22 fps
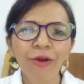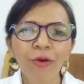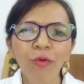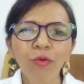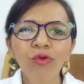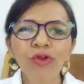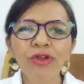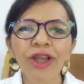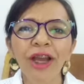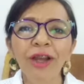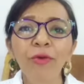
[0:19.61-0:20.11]

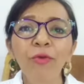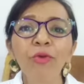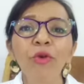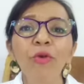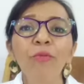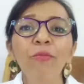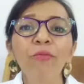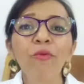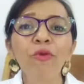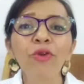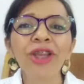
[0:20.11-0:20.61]
Un saludo
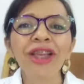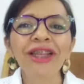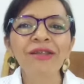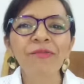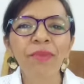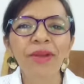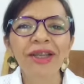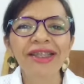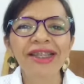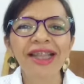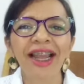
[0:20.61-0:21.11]
muy
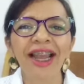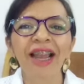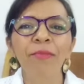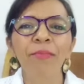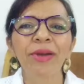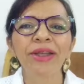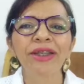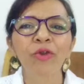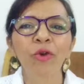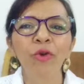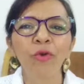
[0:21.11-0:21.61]
especial al
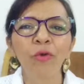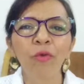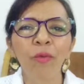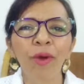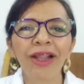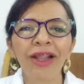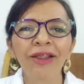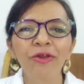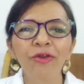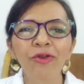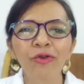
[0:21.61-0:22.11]
pastor
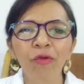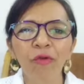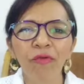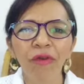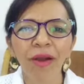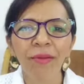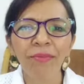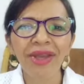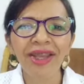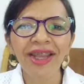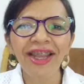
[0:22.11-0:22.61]
Ubaldo y su
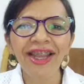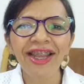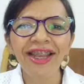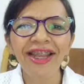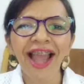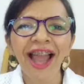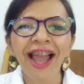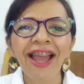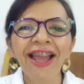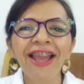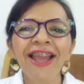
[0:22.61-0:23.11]

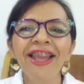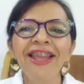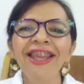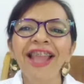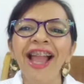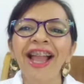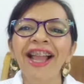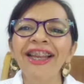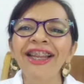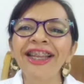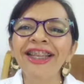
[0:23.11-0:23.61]
familia y
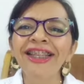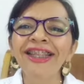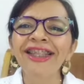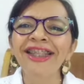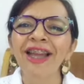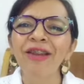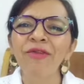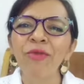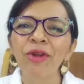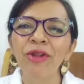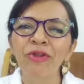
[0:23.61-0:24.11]
a
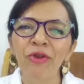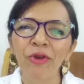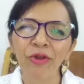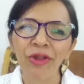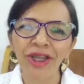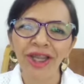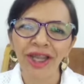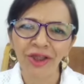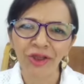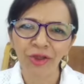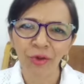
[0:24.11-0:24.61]
Cristian, nuestro
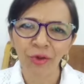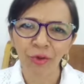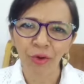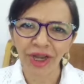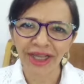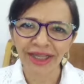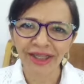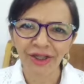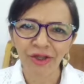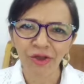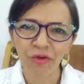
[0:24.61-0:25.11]
director
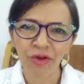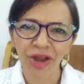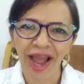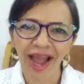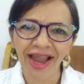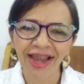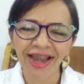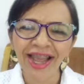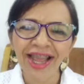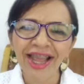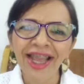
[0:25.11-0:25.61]

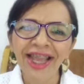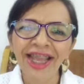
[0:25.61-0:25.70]
nacional.